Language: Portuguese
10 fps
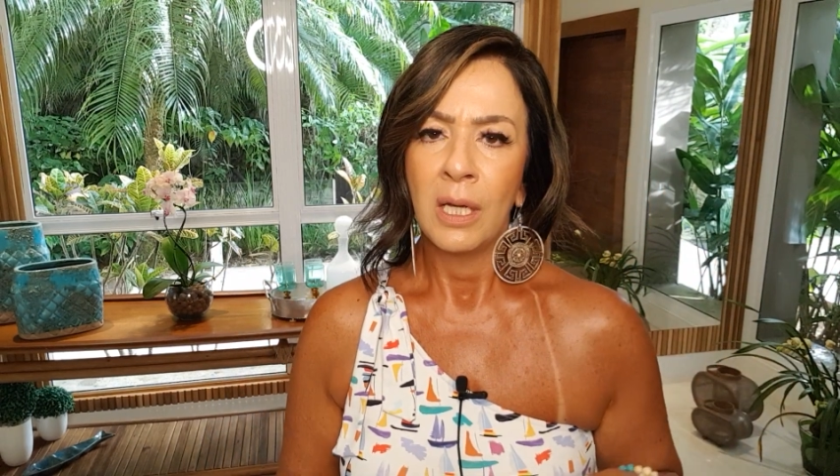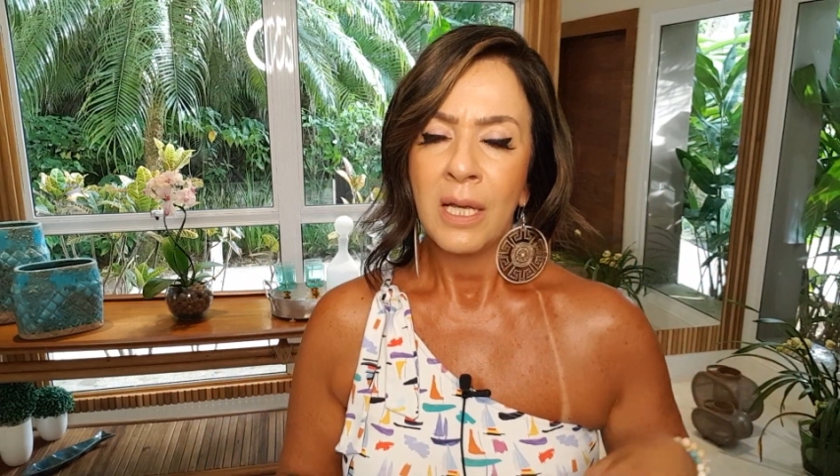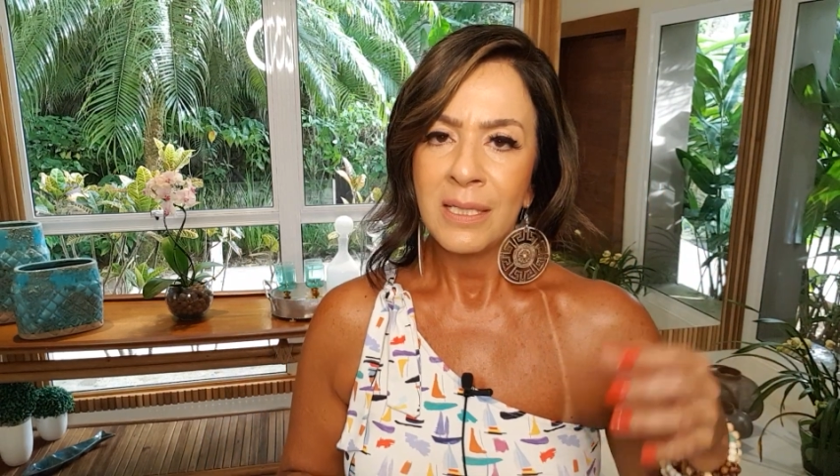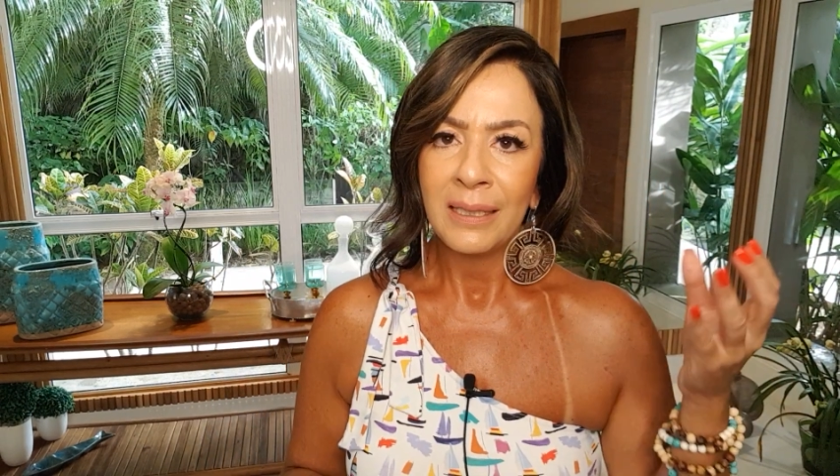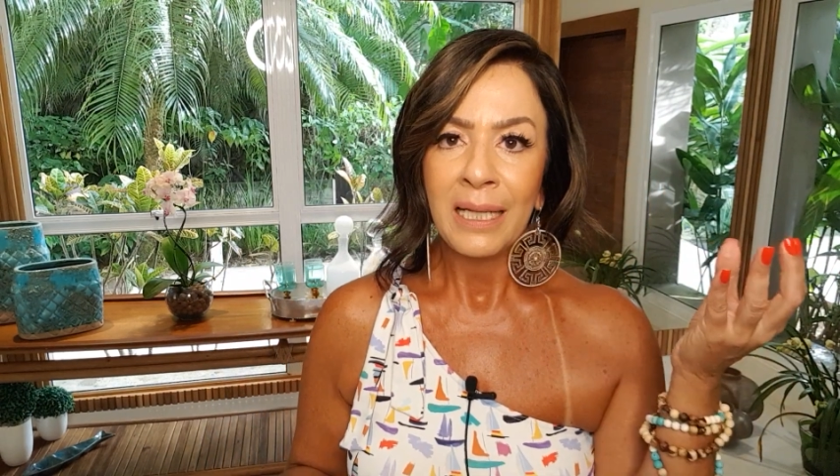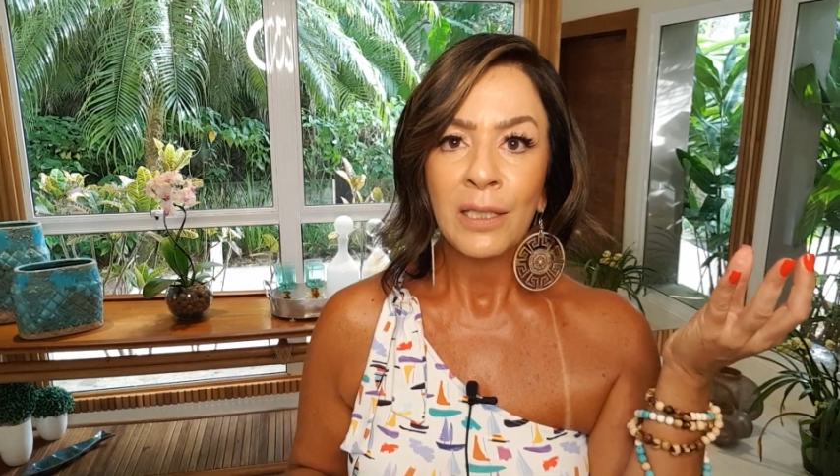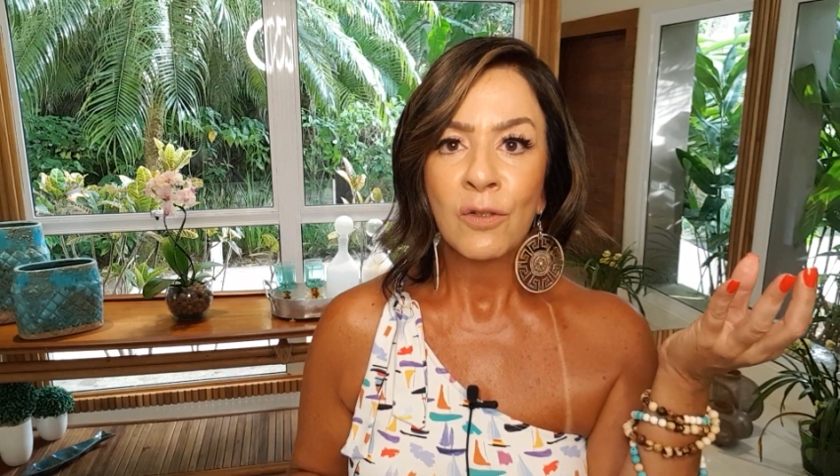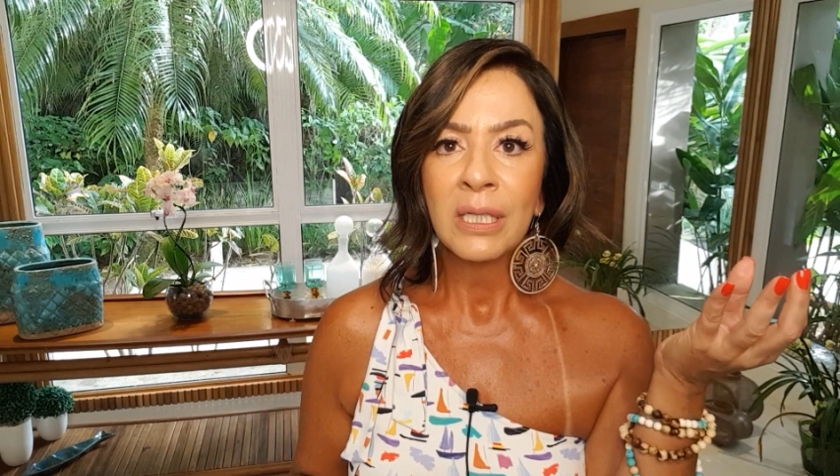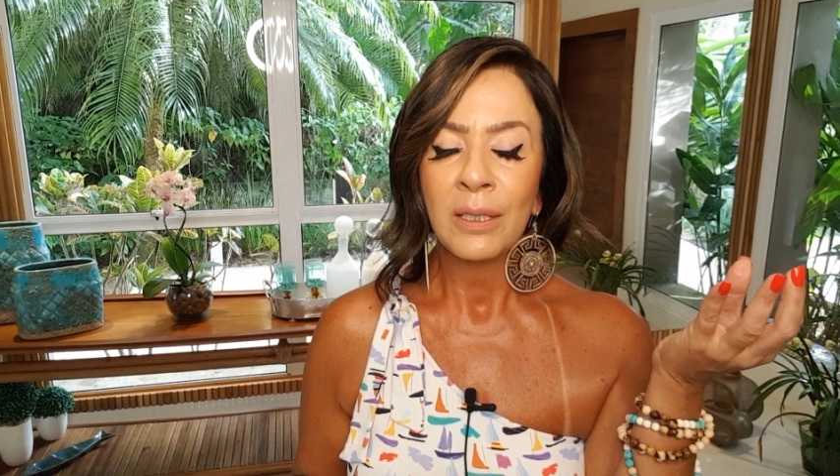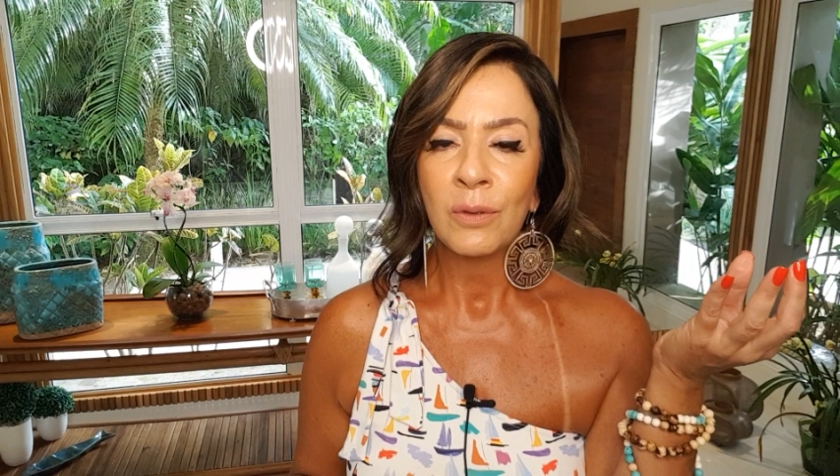Você tem, então
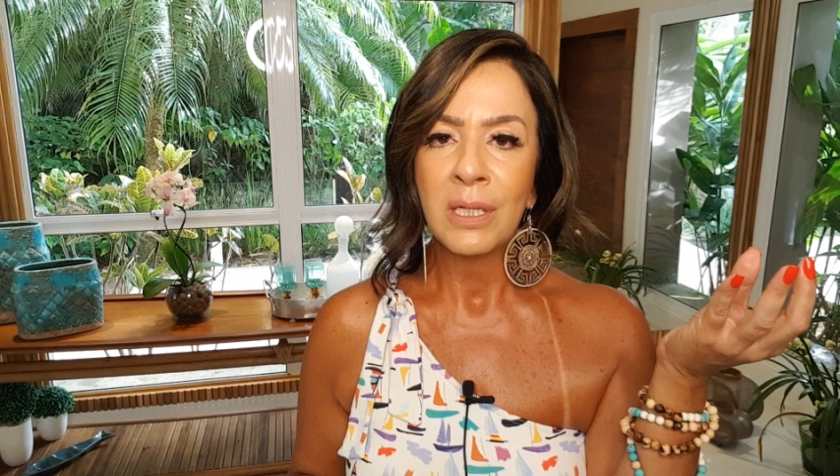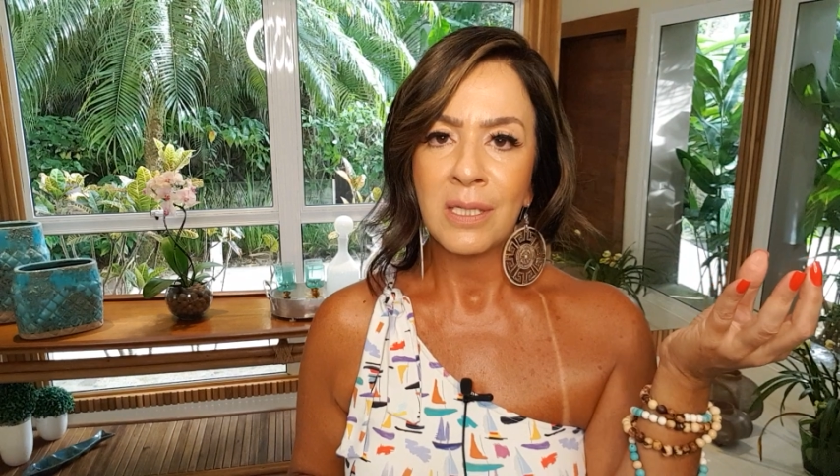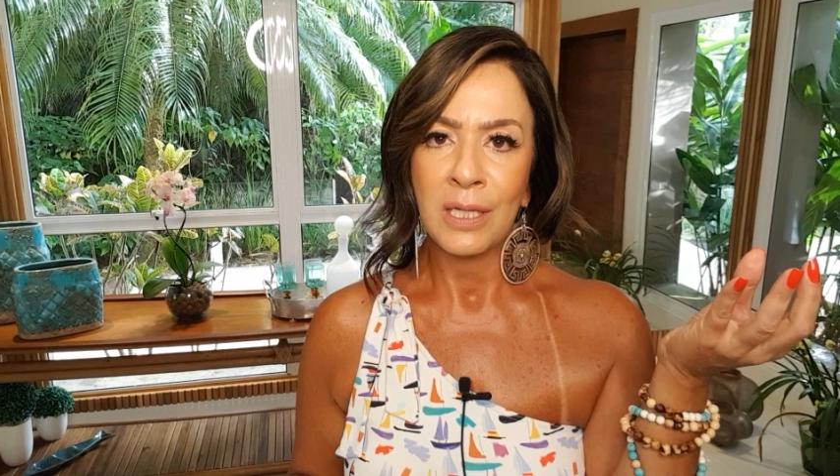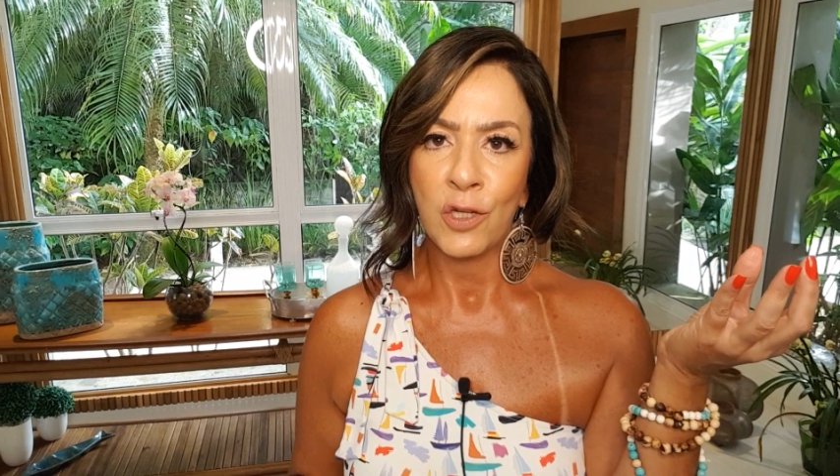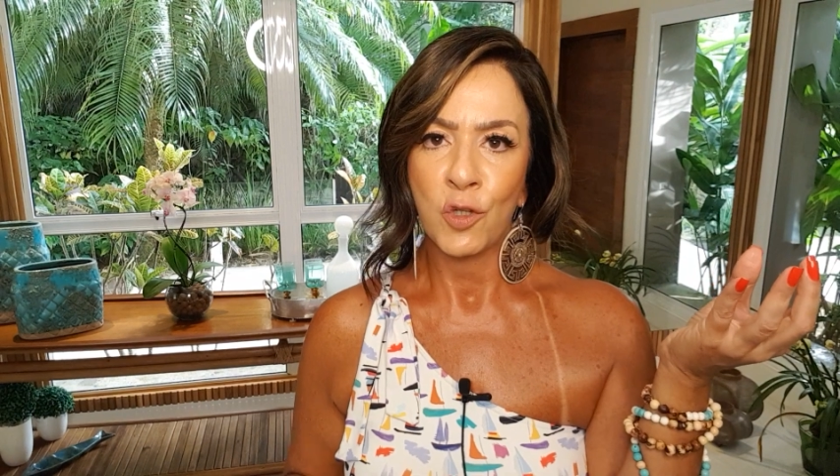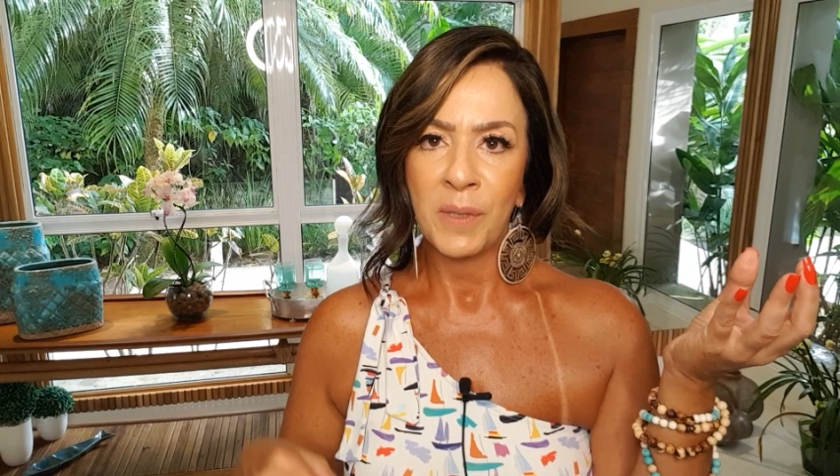você tem um desejo,